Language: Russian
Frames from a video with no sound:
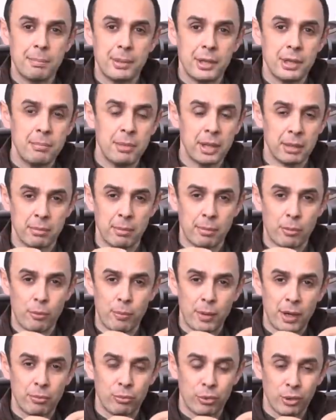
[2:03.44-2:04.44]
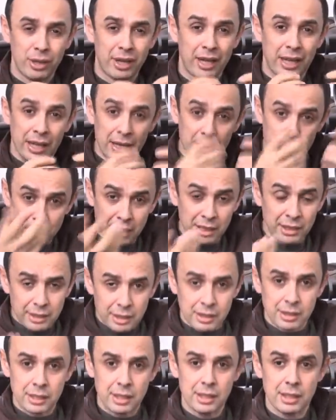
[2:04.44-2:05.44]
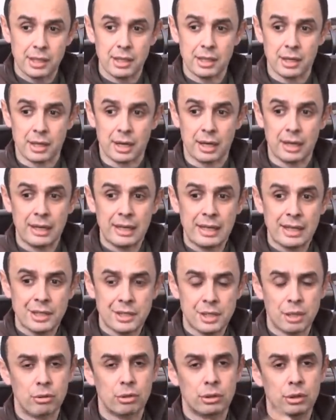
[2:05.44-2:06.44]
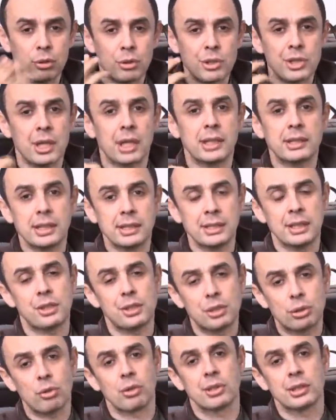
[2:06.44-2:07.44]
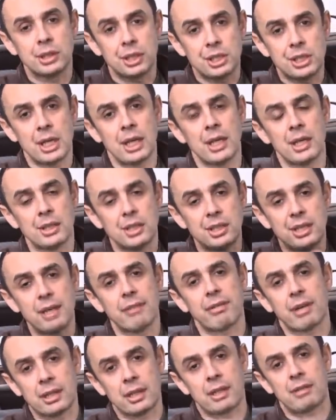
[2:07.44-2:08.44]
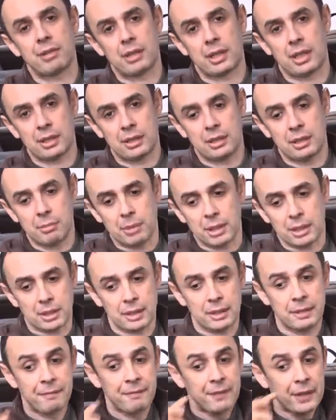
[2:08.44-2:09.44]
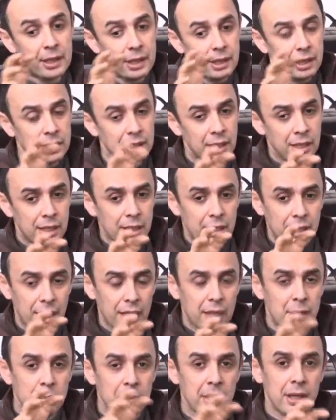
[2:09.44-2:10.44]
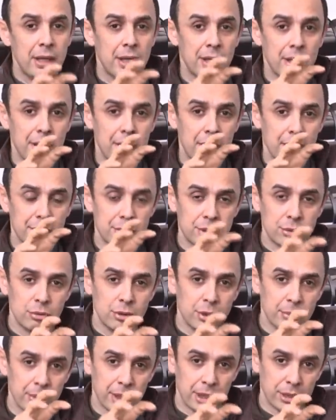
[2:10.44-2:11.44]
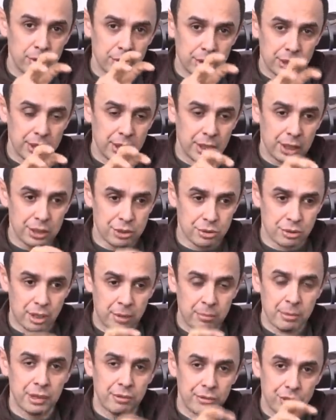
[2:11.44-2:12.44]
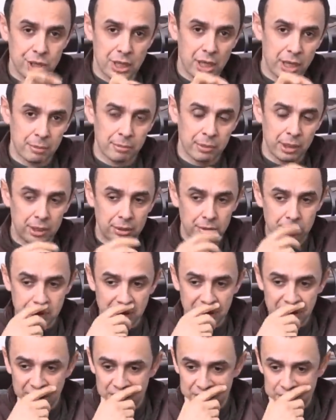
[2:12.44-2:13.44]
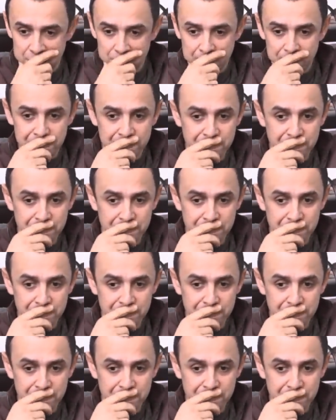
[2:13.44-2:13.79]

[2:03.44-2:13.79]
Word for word: предмет, мы покупаем только элемент интерьера, человеку сложно осознать, что означает евро на квадратный метр. Итак, как мы реализуем эту задачу, как мы отвечаем на эту задачу?